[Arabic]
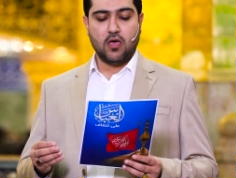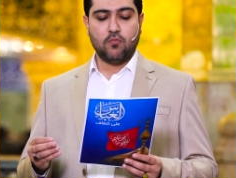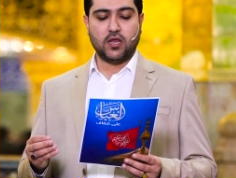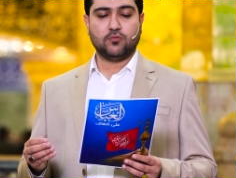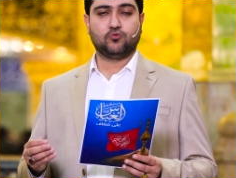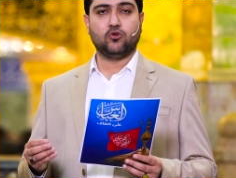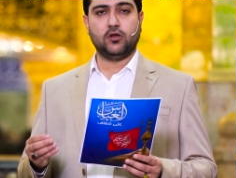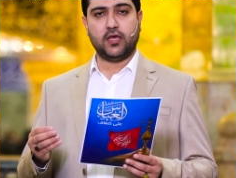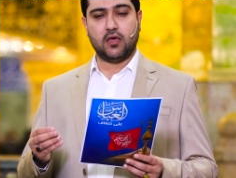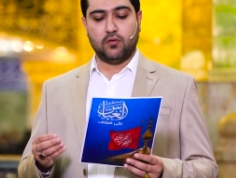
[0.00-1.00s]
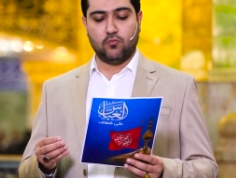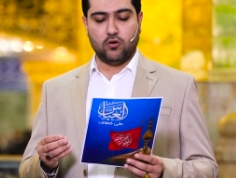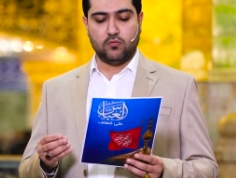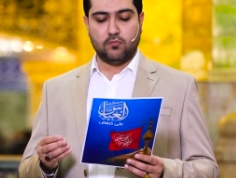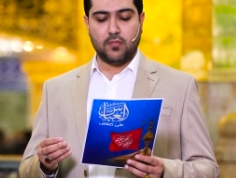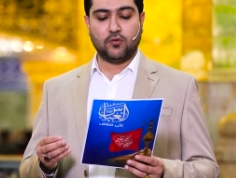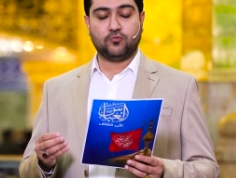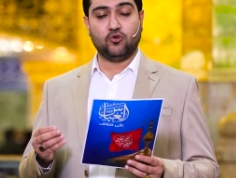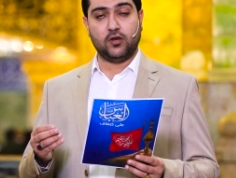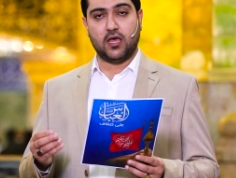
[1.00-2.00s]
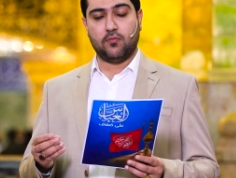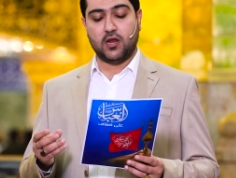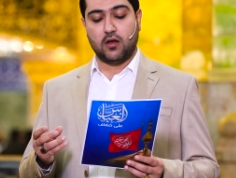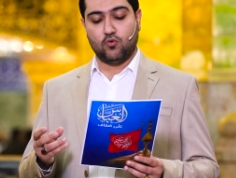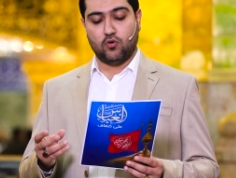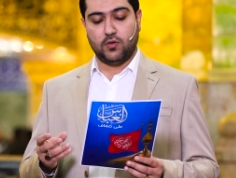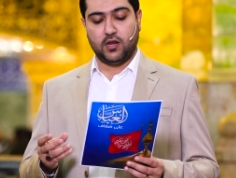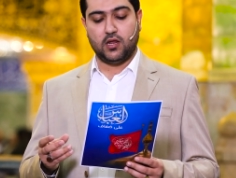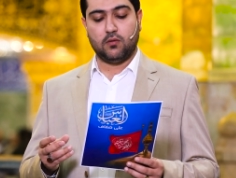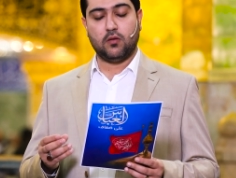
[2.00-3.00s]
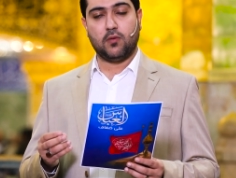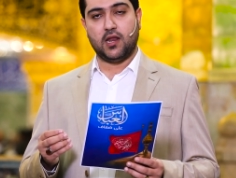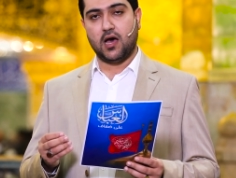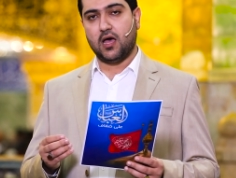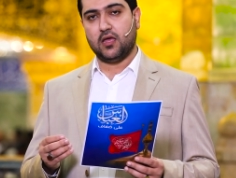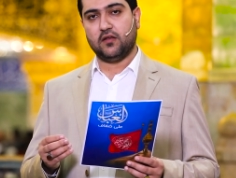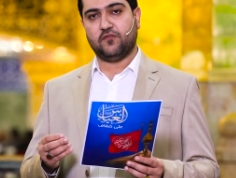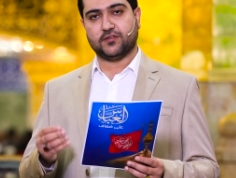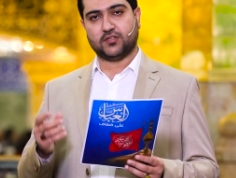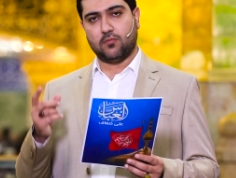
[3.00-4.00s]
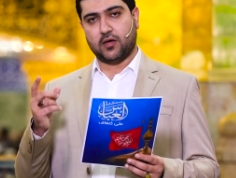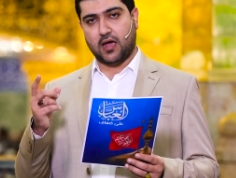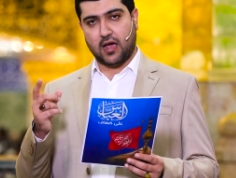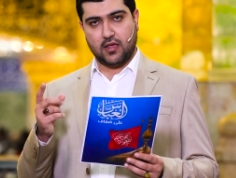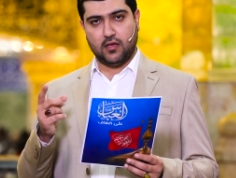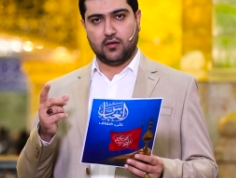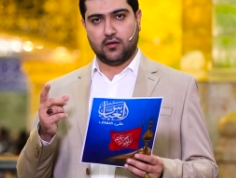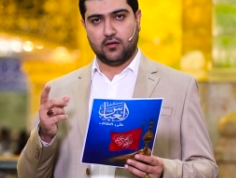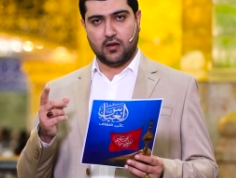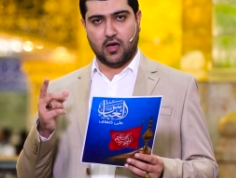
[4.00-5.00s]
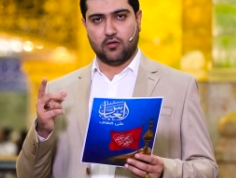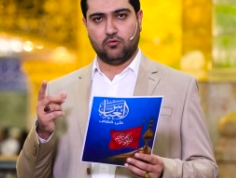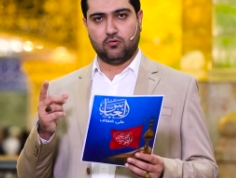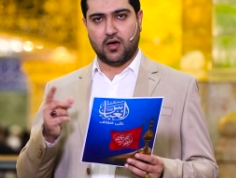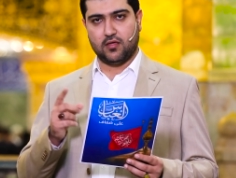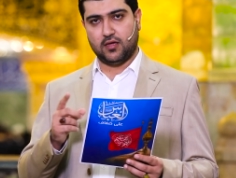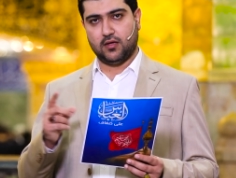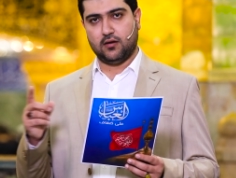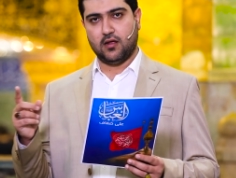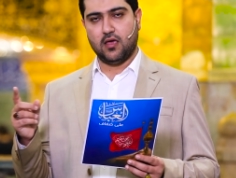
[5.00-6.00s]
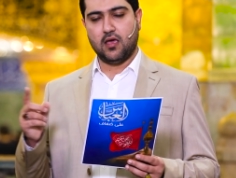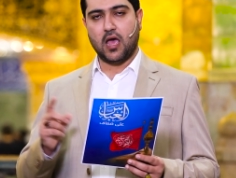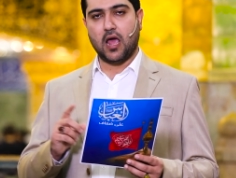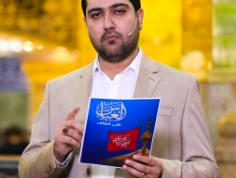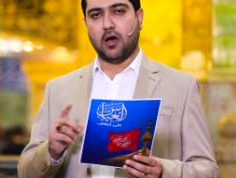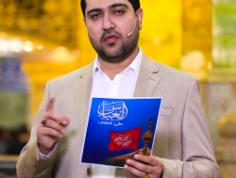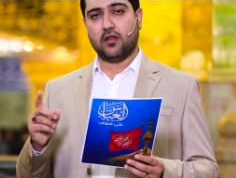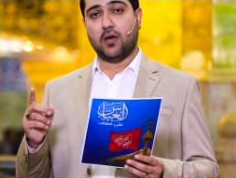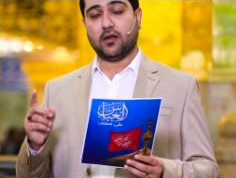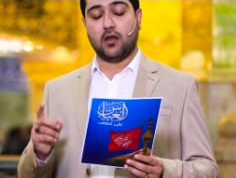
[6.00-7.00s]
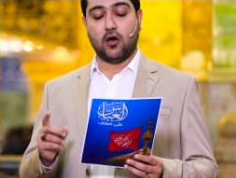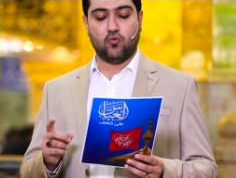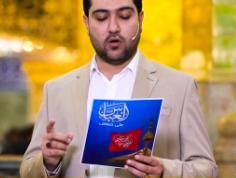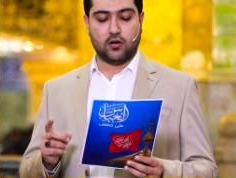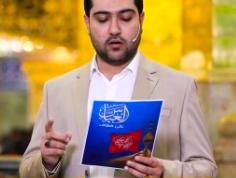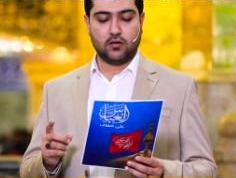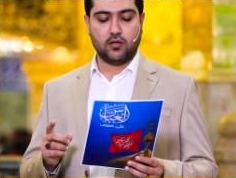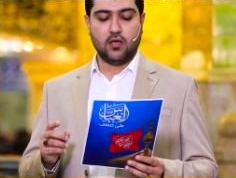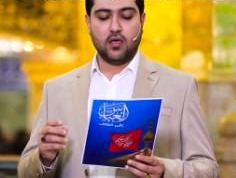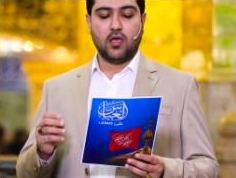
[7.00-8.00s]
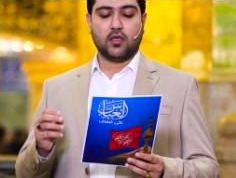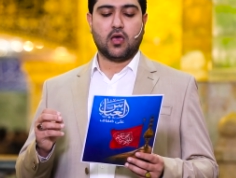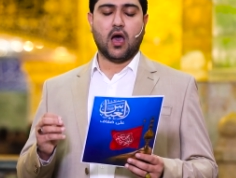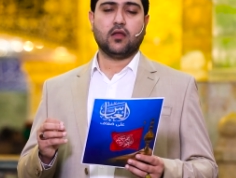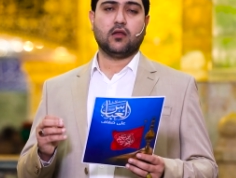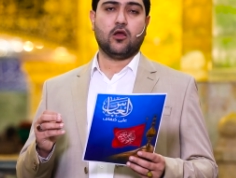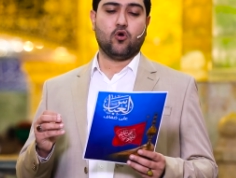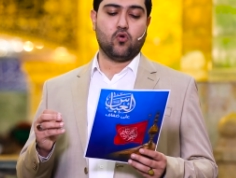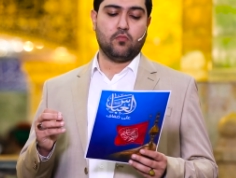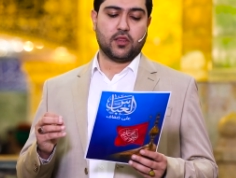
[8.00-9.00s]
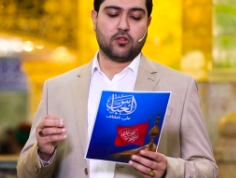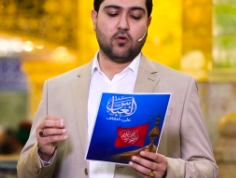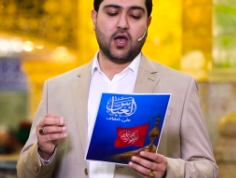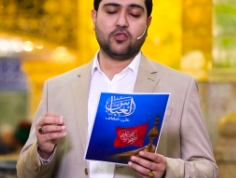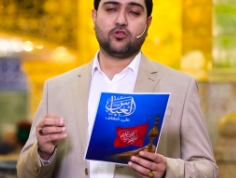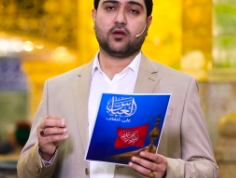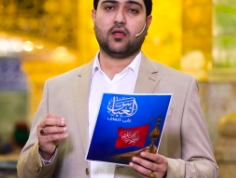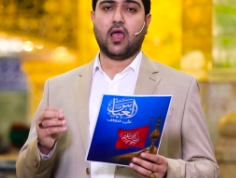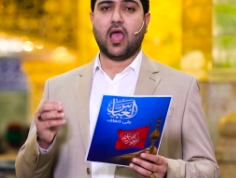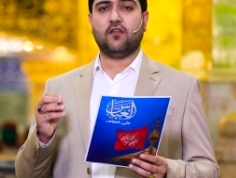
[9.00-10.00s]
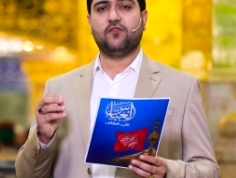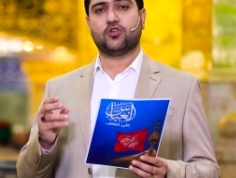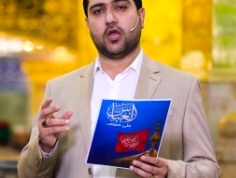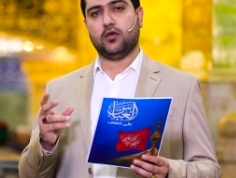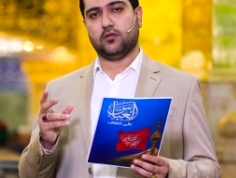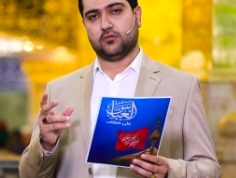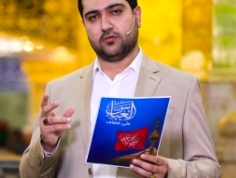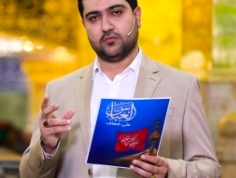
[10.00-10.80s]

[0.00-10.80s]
من ابتلي من ابتلي من المؤمنين ببلاء فصبر عليه لاحظوا هذه هذا المعنى الاول كان له مثل اجر ألف شهيد